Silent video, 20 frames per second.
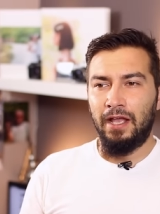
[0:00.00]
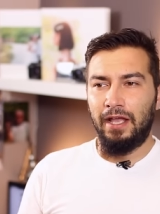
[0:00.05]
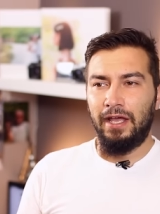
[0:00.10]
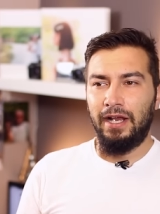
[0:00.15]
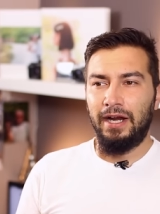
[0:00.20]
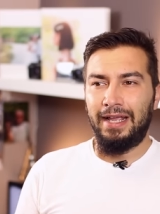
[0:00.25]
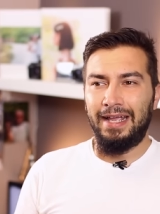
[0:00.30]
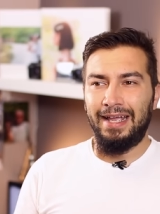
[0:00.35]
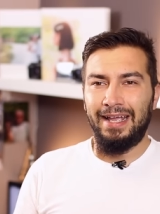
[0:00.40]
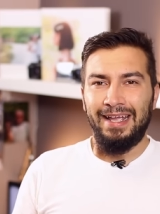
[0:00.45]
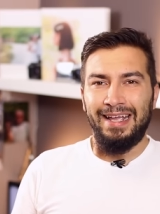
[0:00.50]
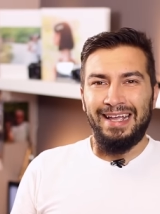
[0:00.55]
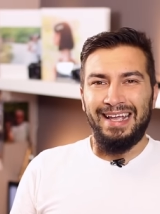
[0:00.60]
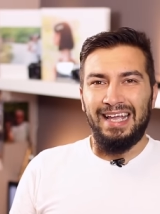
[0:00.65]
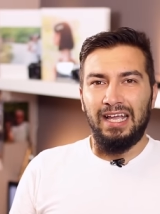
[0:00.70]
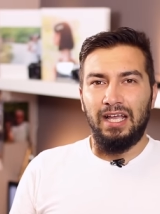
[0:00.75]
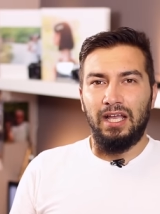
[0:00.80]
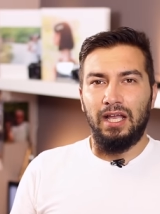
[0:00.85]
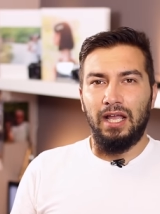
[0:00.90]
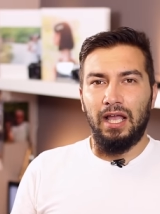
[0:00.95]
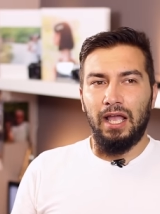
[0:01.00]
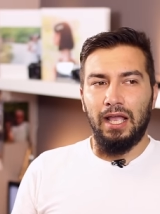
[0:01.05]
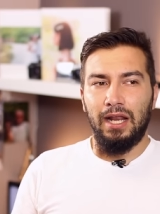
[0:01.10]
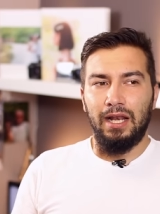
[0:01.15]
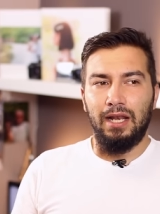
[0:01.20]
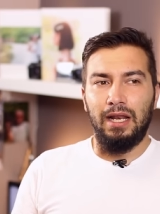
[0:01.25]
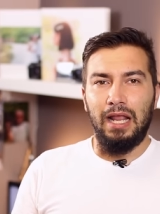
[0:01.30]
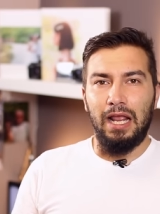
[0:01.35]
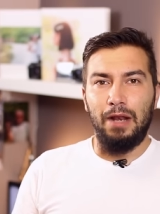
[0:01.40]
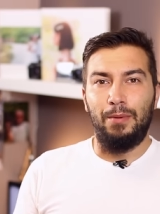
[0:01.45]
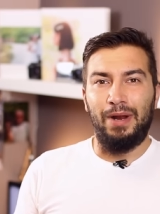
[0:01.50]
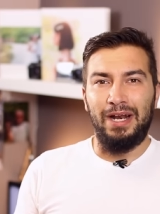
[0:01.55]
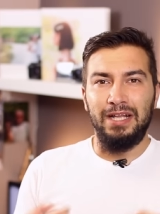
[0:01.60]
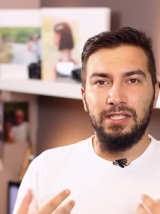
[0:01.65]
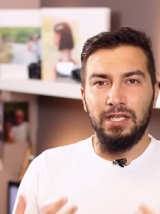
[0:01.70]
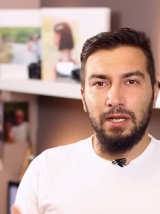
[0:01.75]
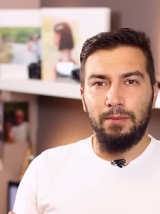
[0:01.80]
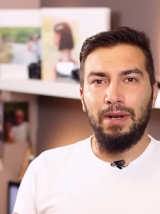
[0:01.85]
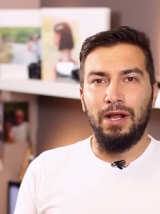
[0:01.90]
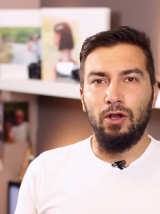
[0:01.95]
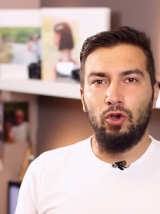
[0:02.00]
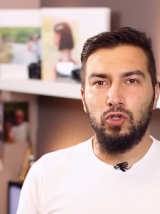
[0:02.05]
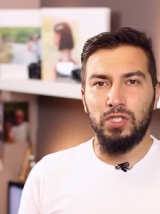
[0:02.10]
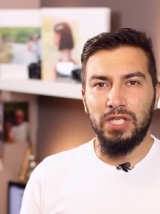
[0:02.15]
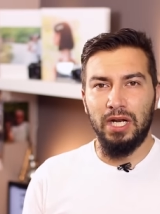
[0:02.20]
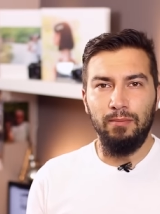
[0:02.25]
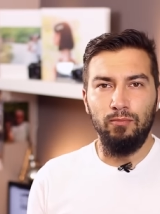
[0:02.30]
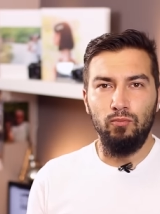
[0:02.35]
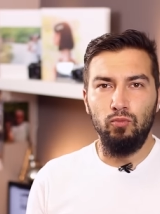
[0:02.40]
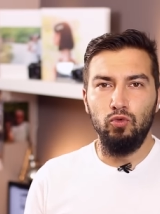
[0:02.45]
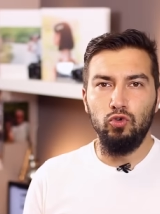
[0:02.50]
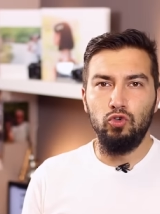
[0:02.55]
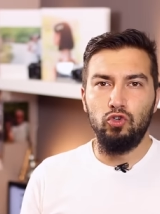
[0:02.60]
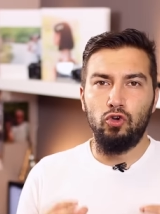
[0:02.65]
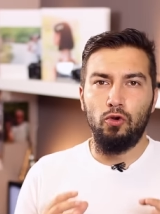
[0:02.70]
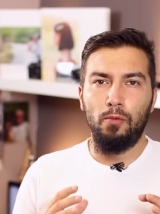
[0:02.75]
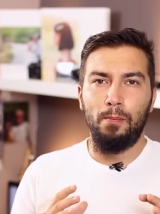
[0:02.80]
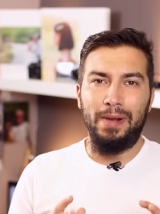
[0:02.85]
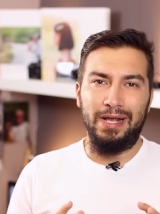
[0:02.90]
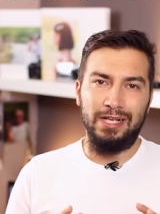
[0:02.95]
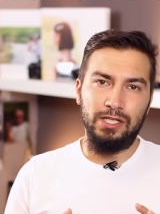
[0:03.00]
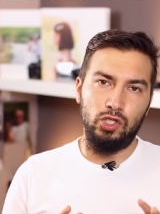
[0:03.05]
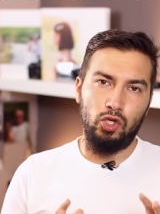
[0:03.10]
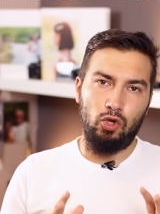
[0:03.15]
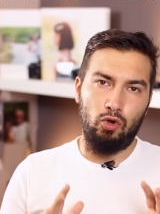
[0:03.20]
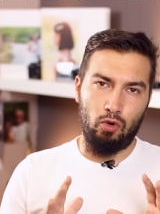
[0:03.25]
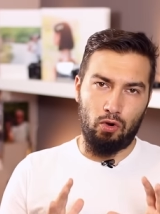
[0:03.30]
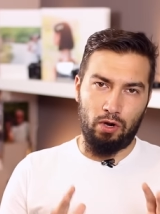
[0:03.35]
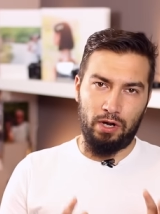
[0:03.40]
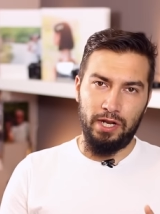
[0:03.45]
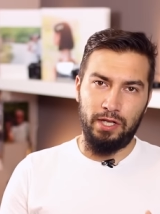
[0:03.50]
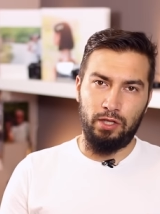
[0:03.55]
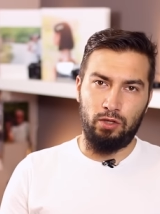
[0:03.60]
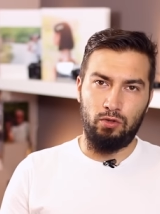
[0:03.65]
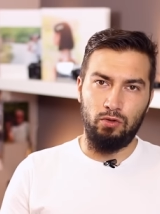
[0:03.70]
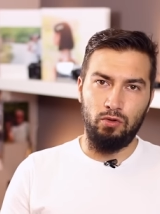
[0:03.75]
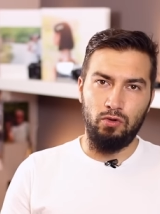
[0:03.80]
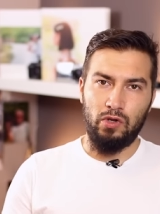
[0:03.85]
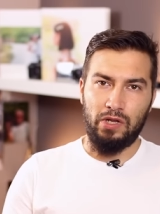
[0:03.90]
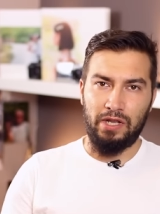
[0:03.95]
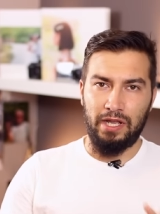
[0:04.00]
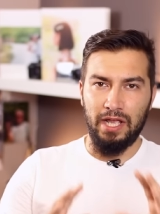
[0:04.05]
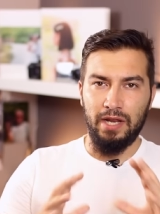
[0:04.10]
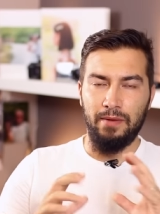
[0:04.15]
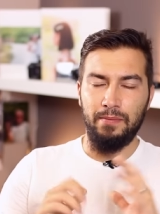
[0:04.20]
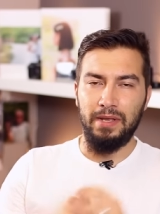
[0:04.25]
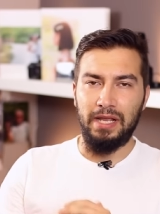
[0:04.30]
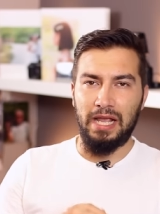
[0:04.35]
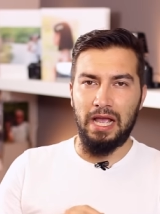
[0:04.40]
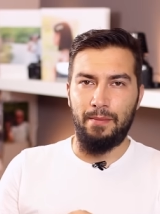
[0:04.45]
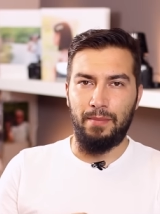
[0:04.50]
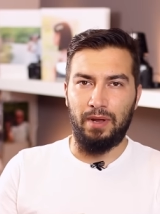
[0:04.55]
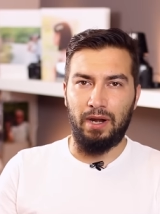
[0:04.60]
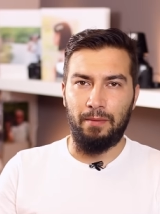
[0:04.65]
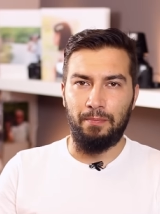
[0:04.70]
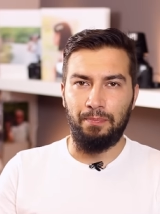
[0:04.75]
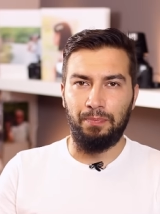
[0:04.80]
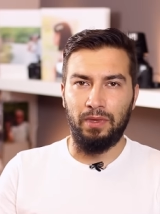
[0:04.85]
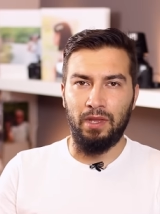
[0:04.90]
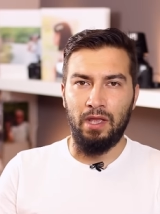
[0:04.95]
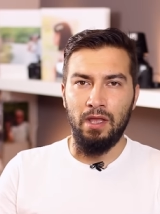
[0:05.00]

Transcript: Era que el, balance de blancos era mucho más correcto que en mi cámara.